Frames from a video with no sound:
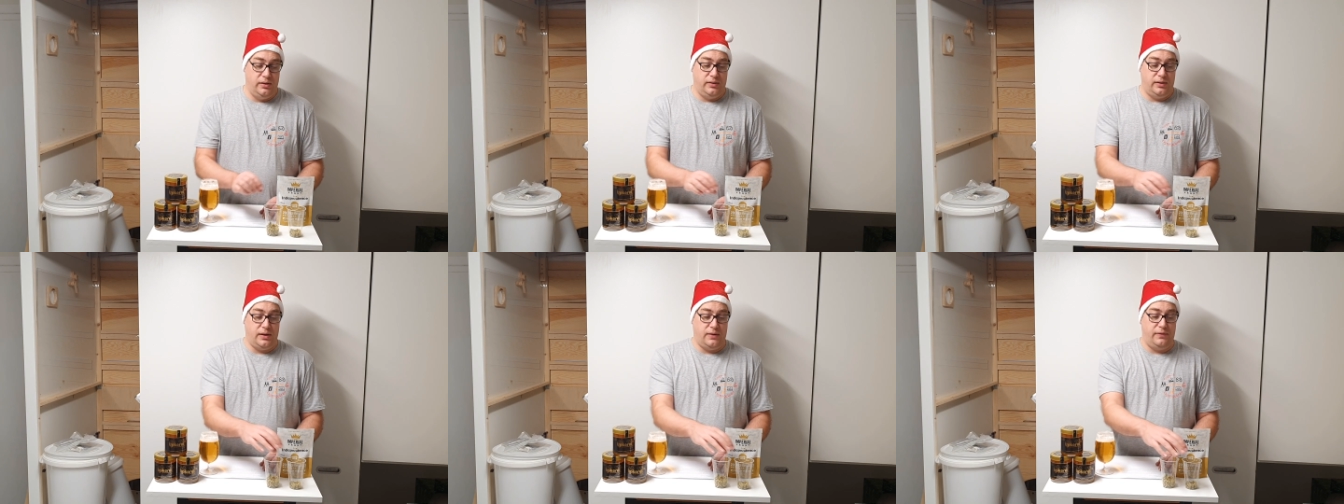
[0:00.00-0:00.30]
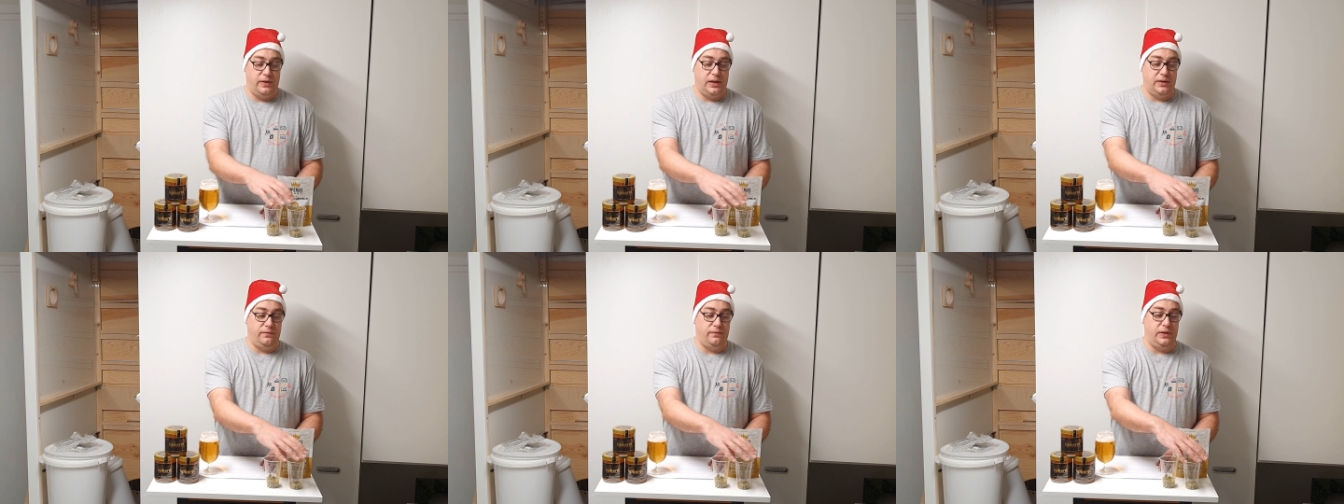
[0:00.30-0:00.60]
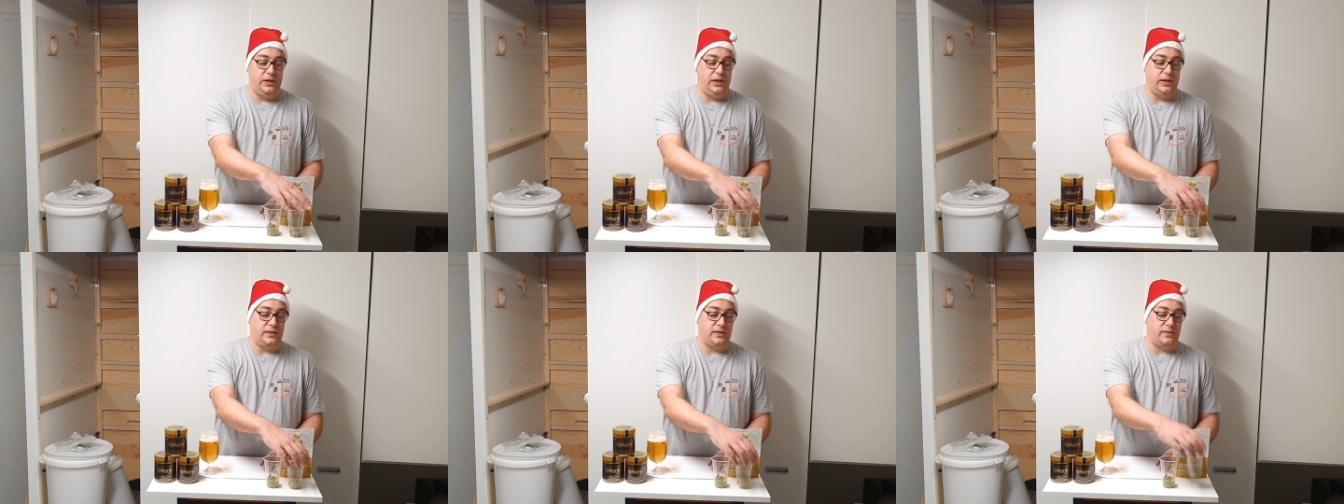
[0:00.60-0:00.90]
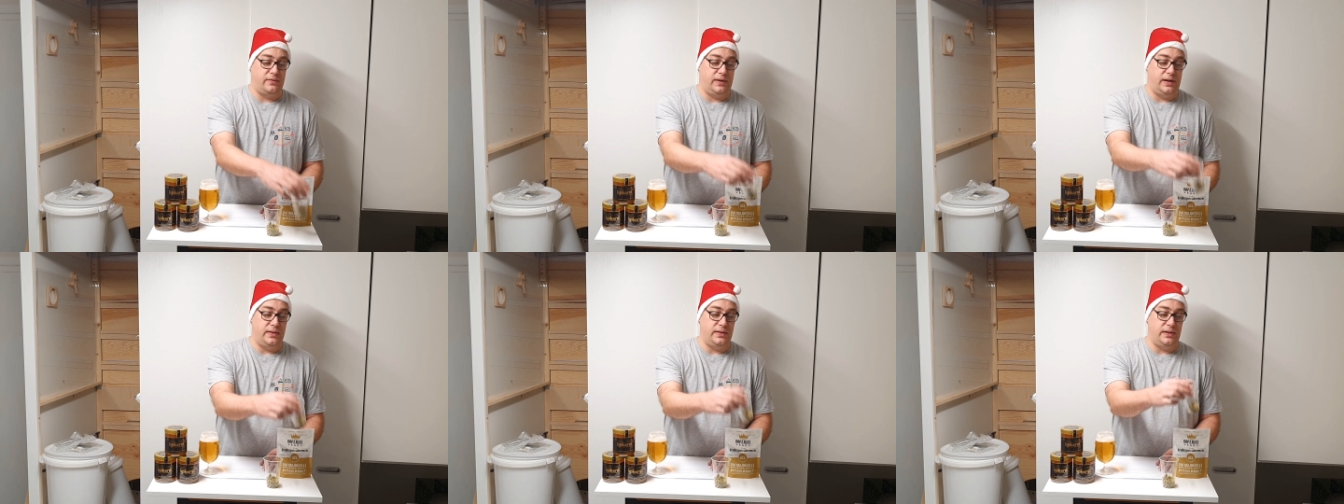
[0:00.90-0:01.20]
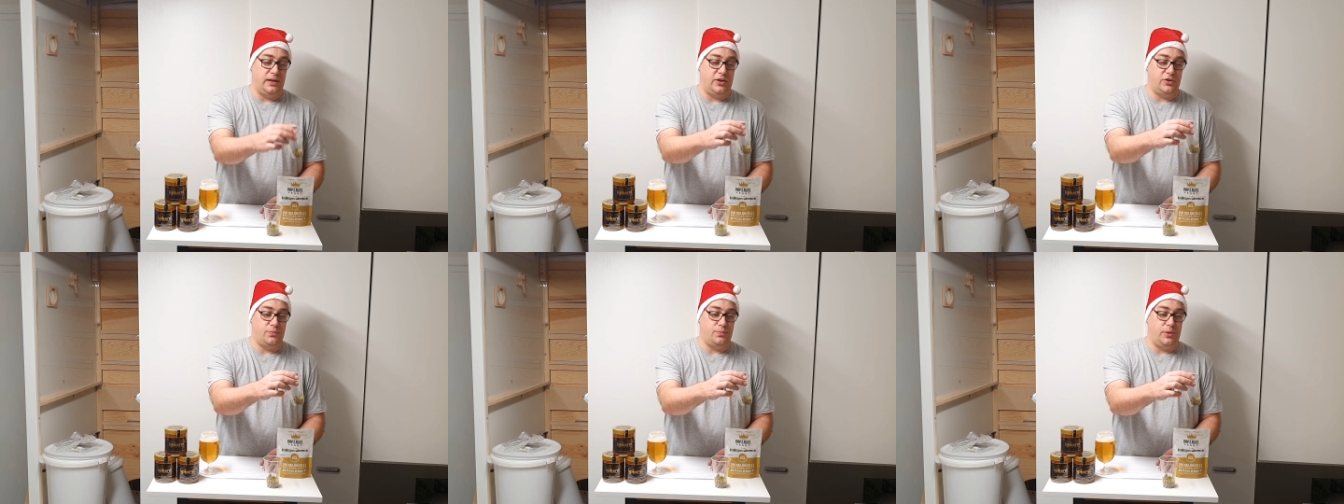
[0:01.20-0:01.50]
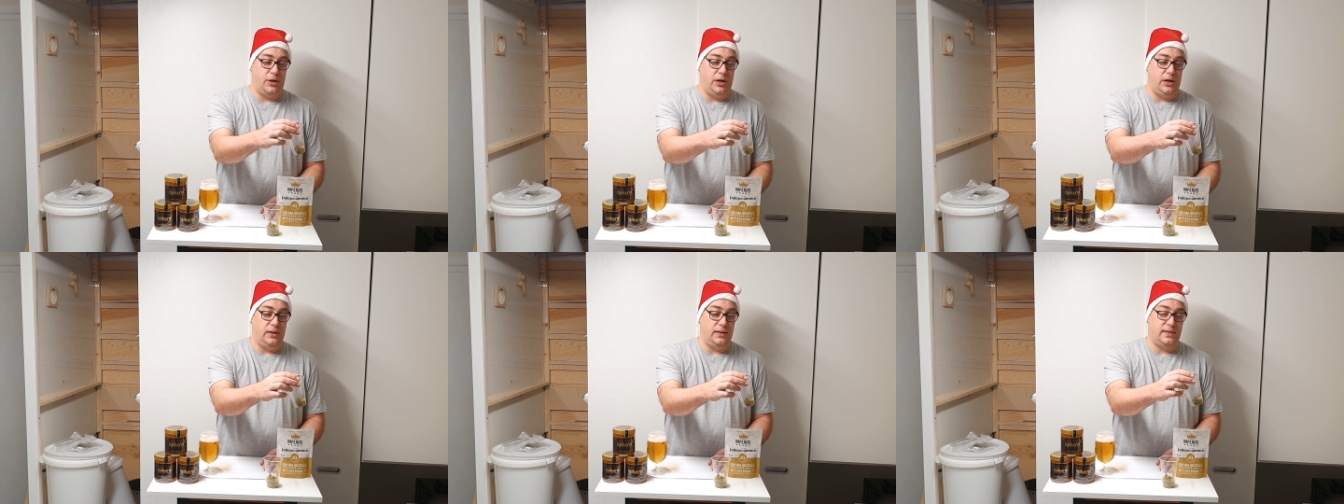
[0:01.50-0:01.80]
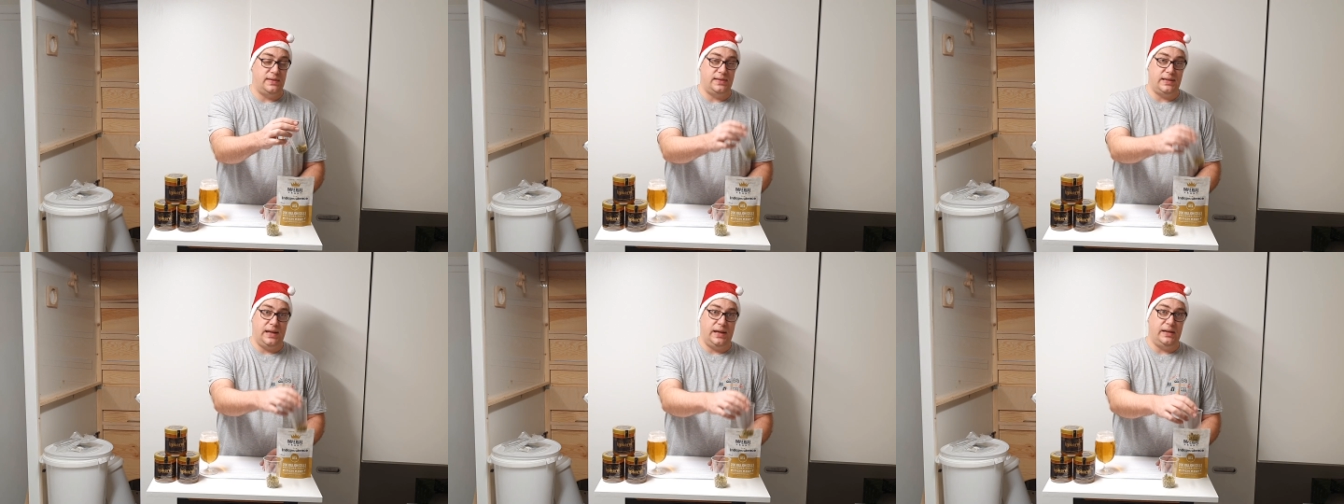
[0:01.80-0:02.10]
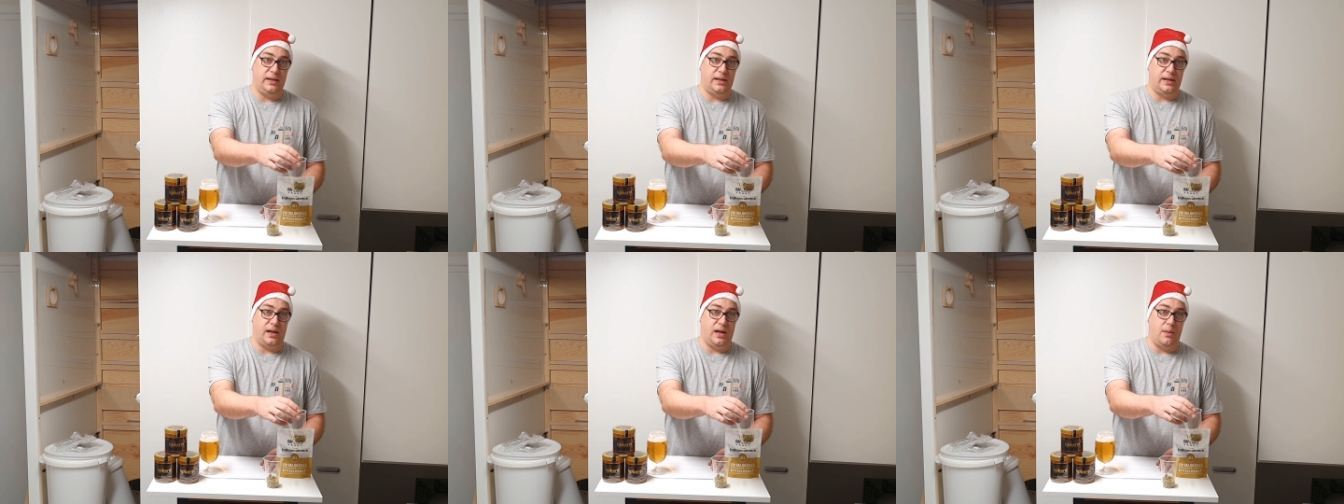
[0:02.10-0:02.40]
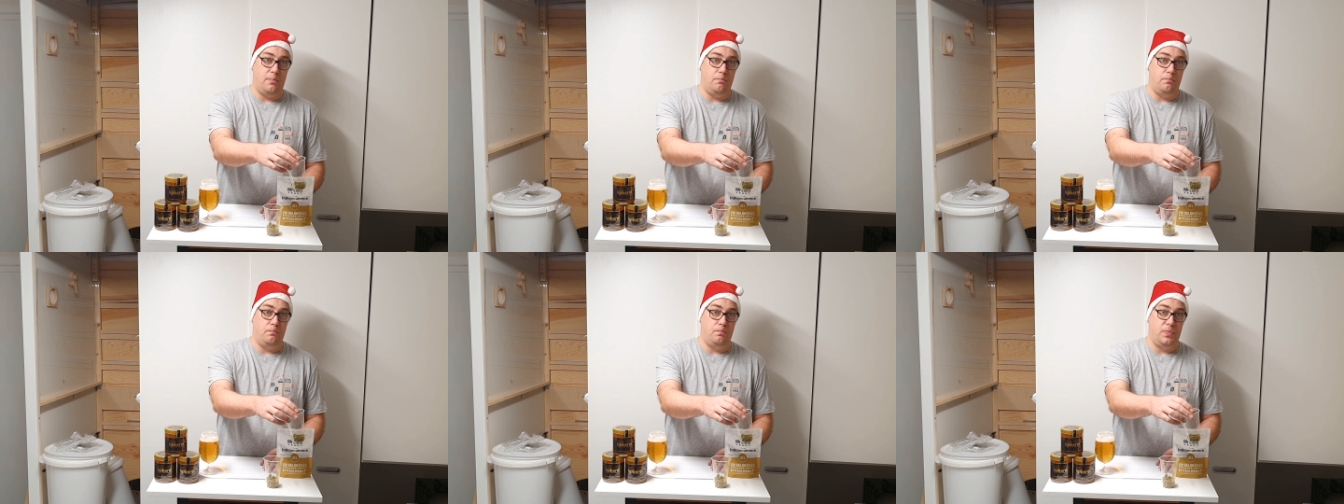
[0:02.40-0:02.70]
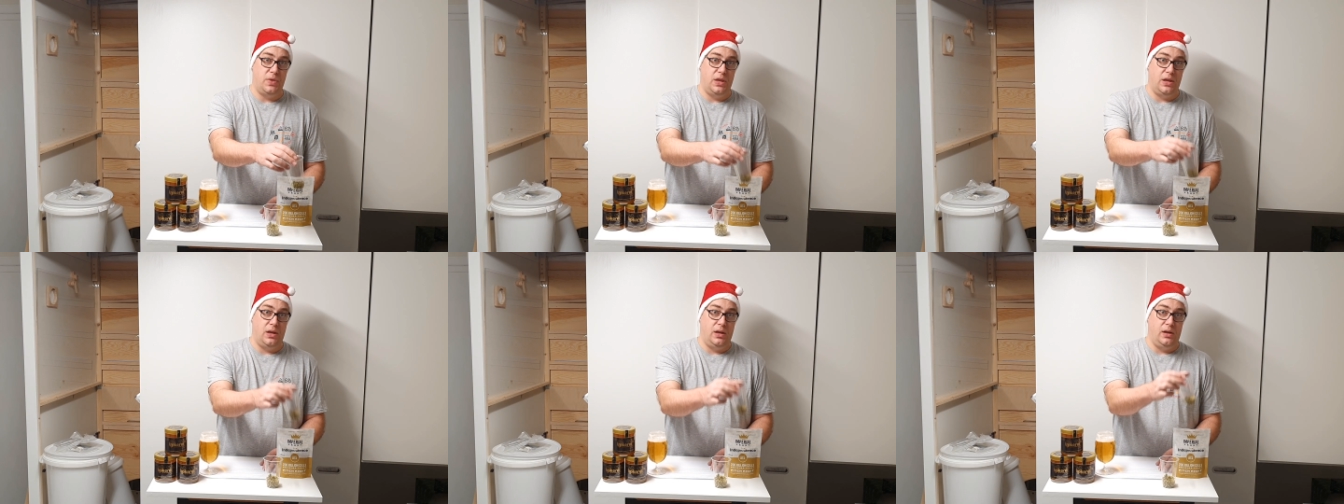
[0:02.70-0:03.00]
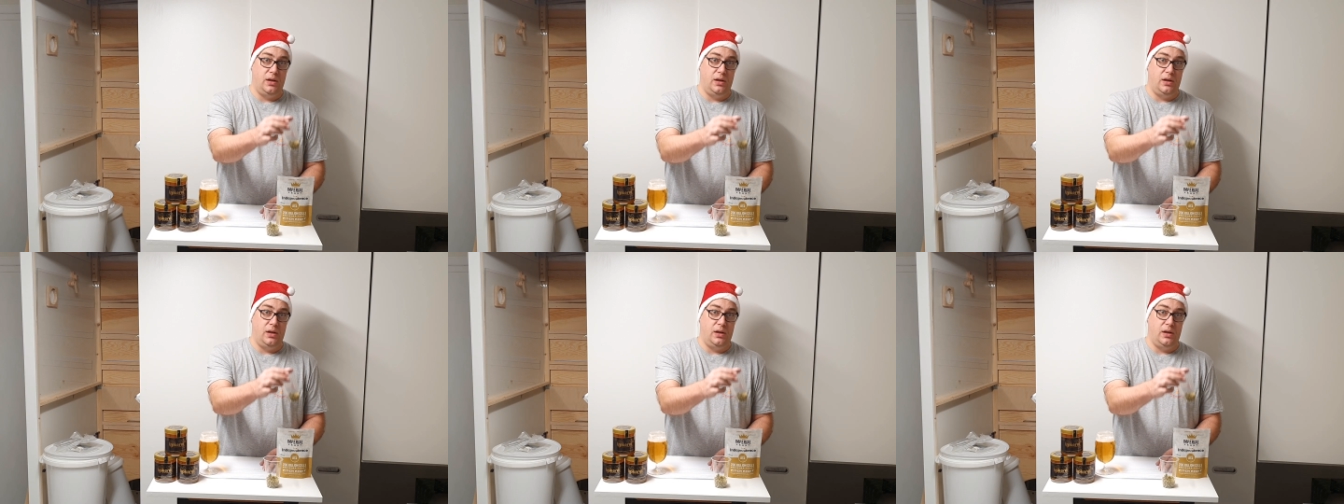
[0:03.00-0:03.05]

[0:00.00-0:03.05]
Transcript: da werden wir jetzt quasi erstmal 10 Gramm